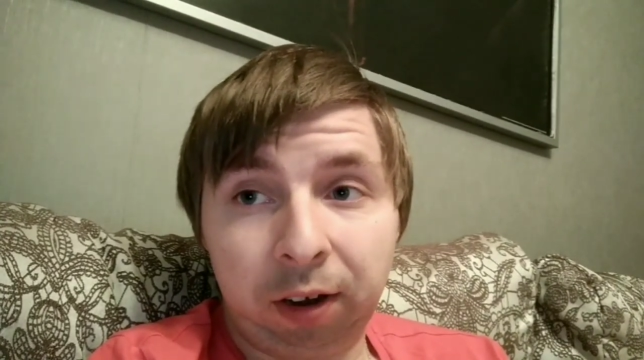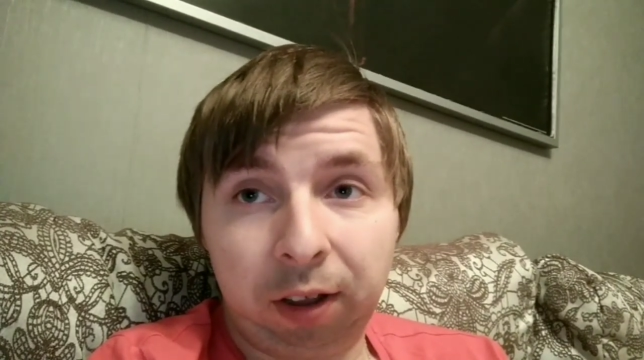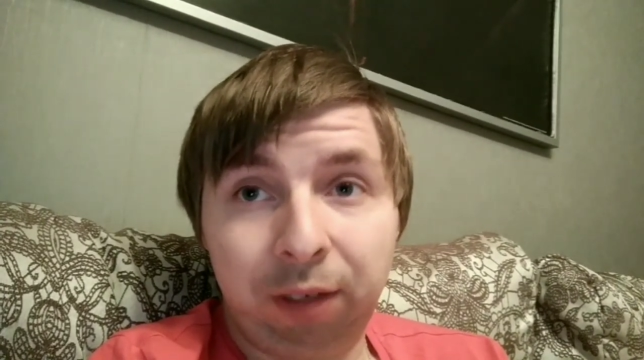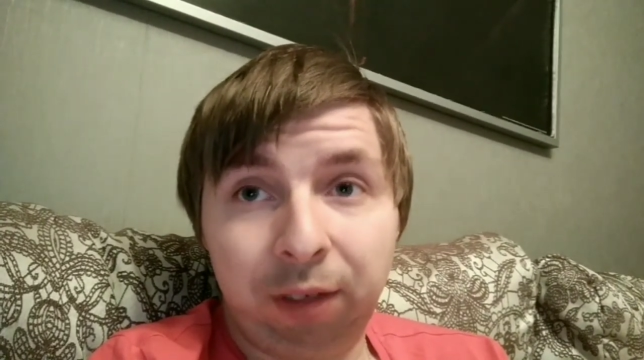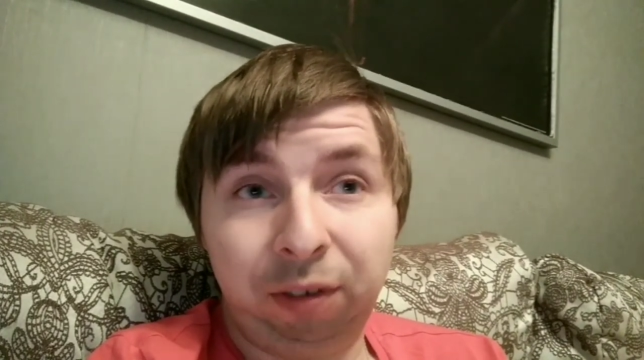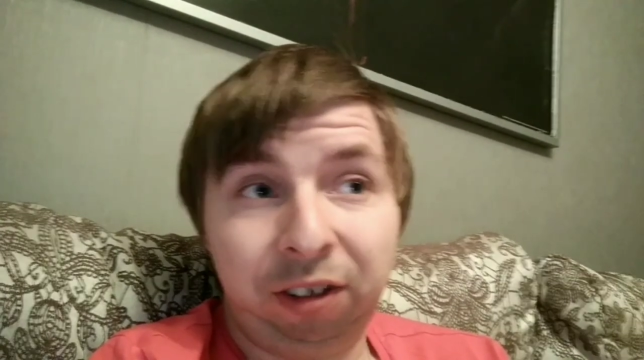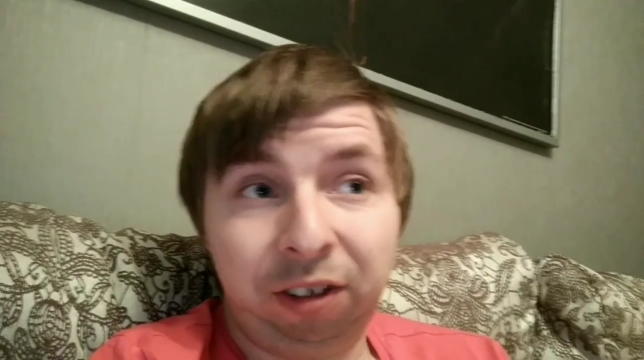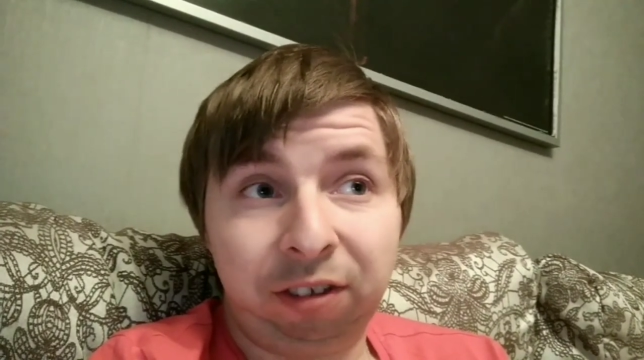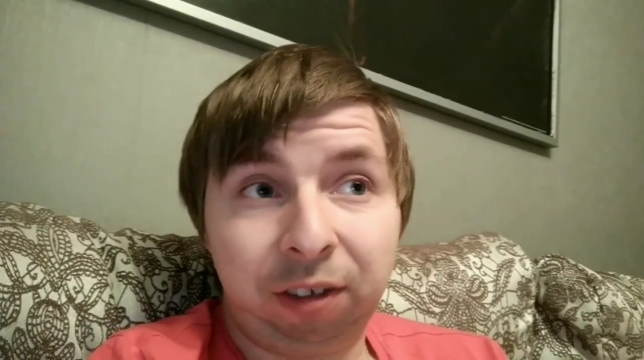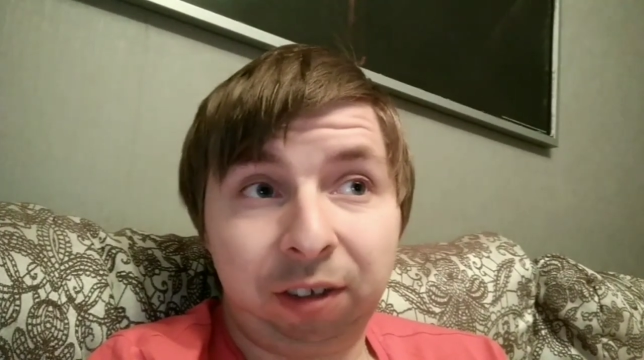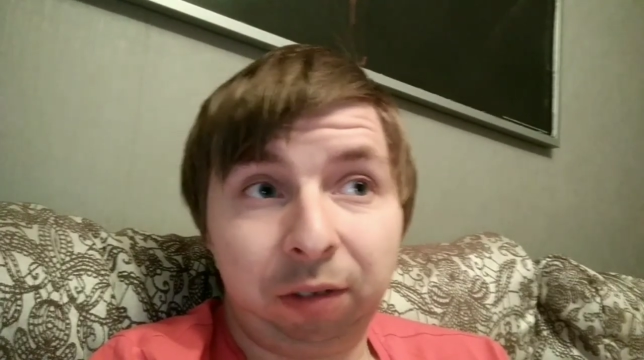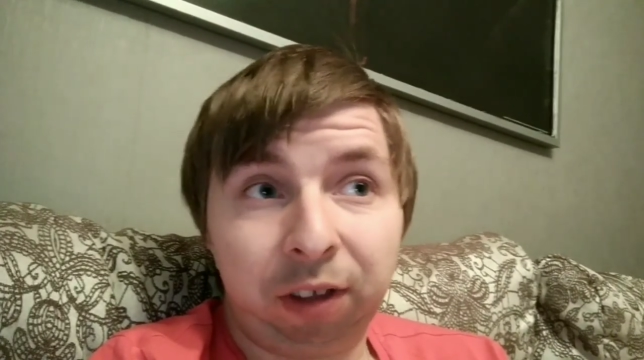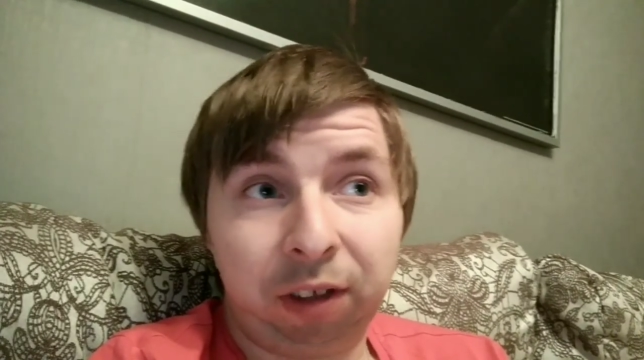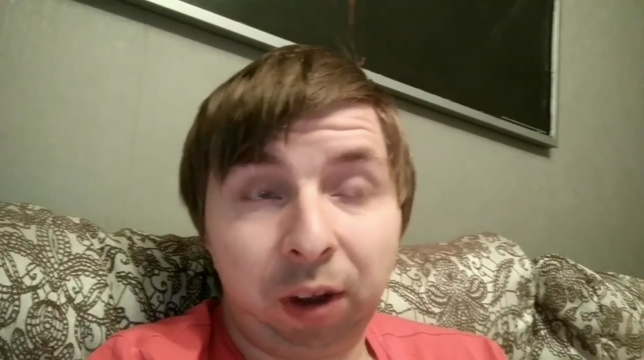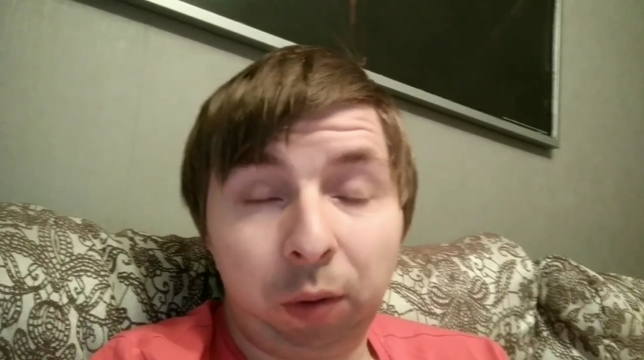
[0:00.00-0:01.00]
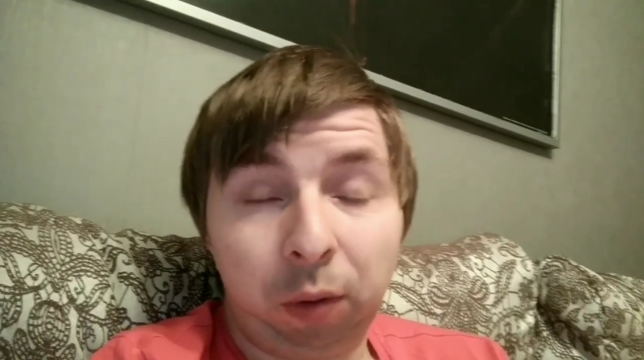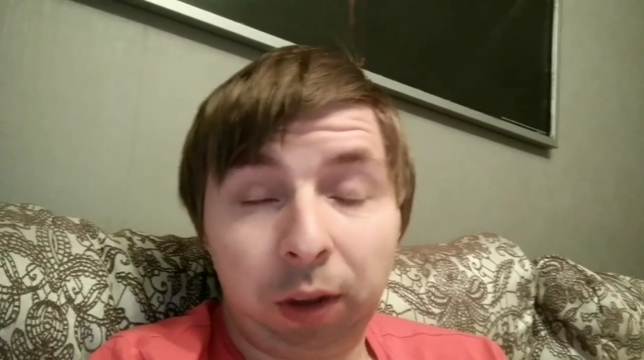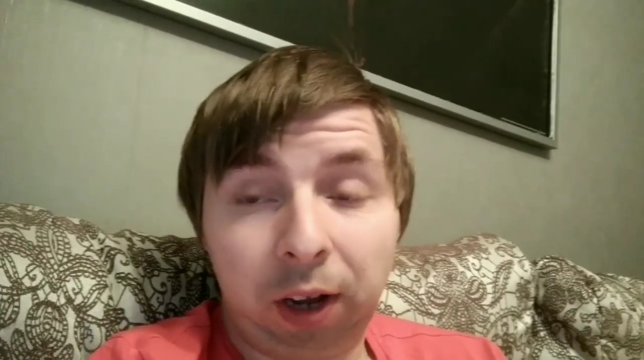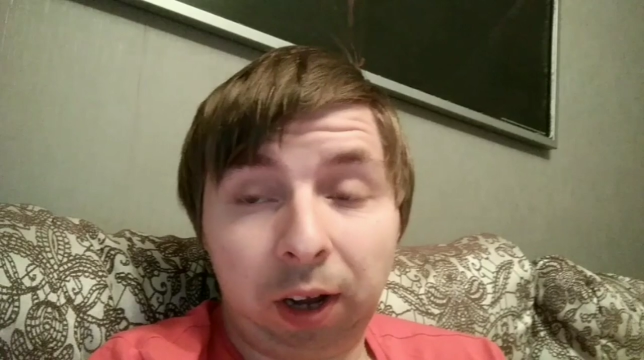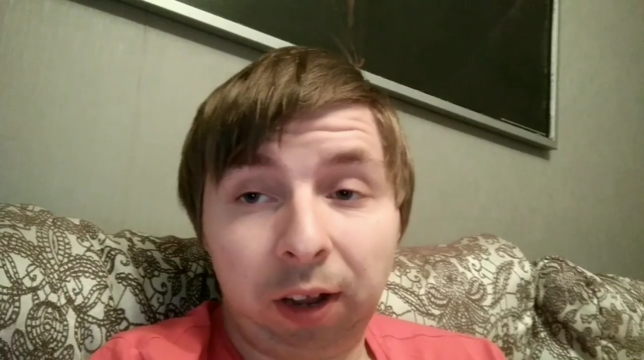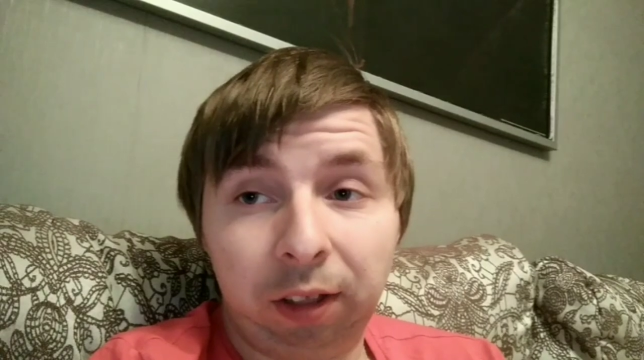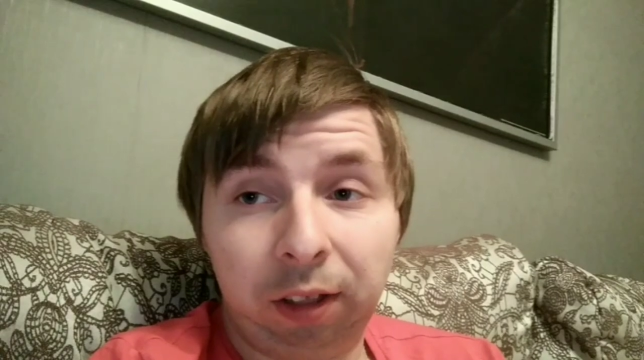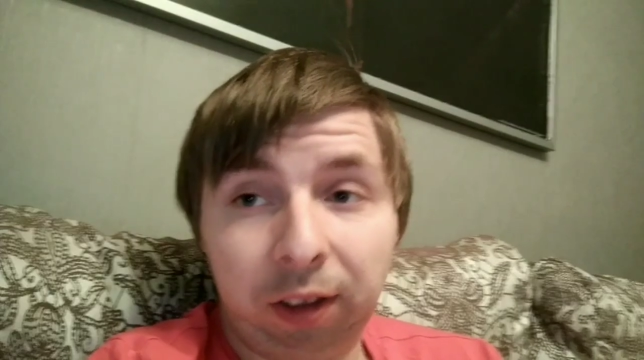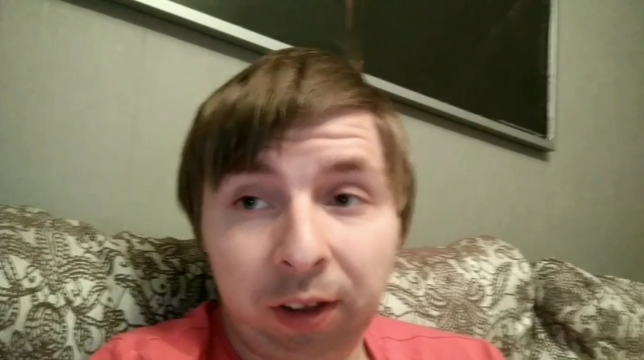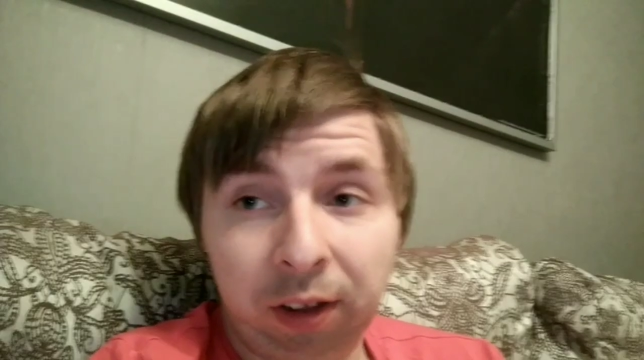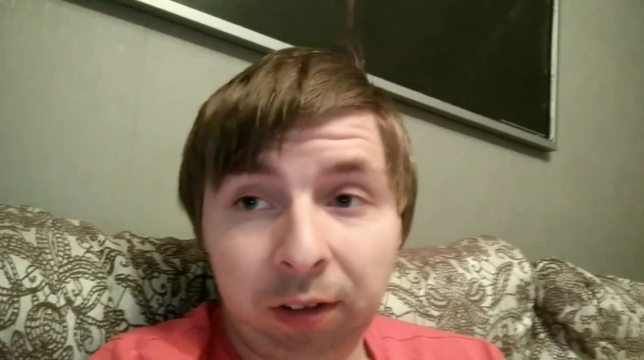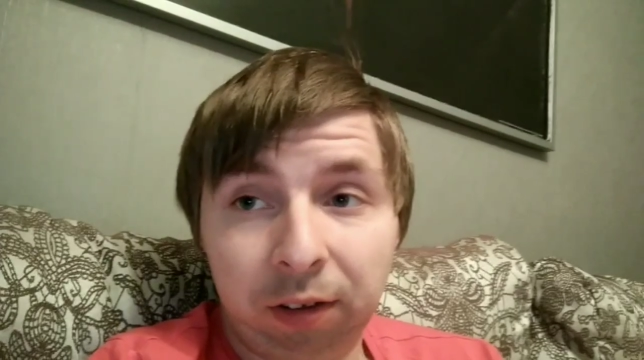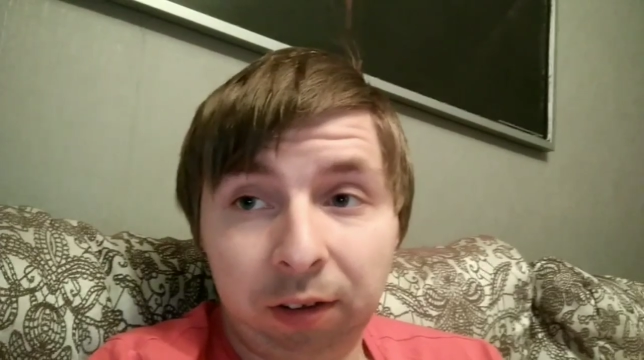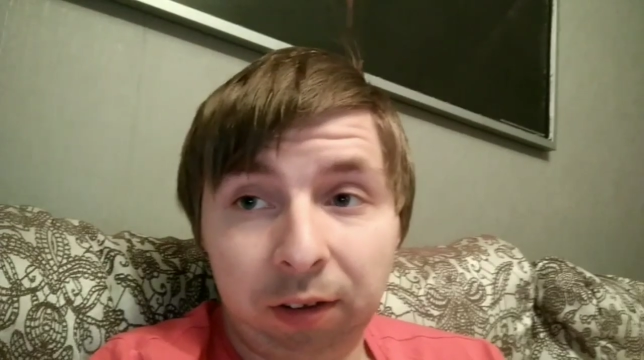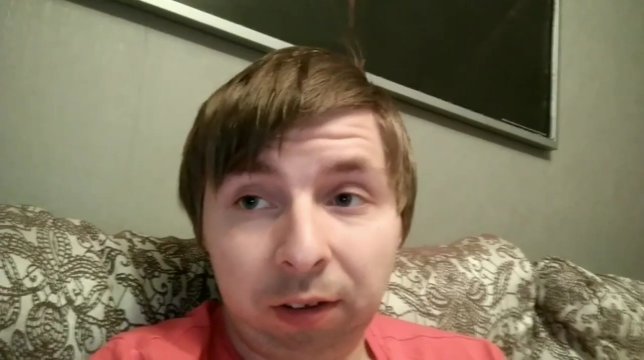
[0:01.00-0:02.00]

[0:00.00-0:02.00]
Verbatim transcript: и выискивать какой-то контент,